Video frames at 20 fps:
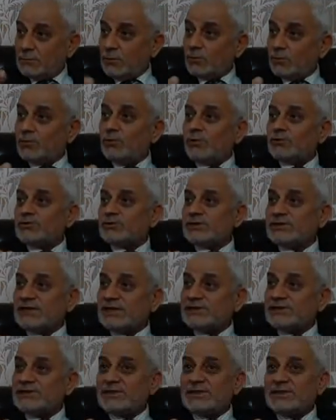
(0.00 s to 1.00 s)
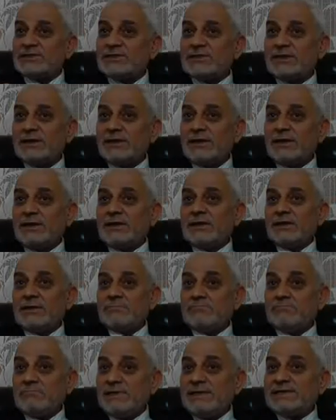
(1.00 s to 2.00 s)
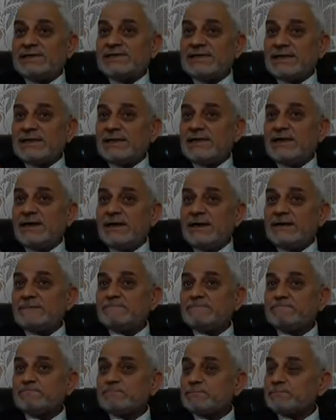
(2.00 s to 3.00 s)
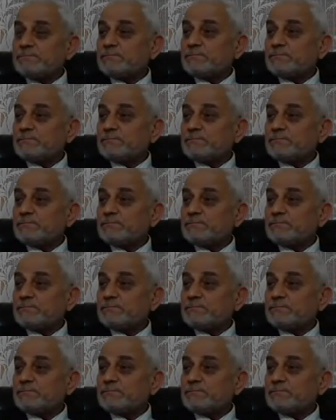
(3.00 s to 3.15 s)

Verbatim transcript: okuyorsa sessiz bilsin ki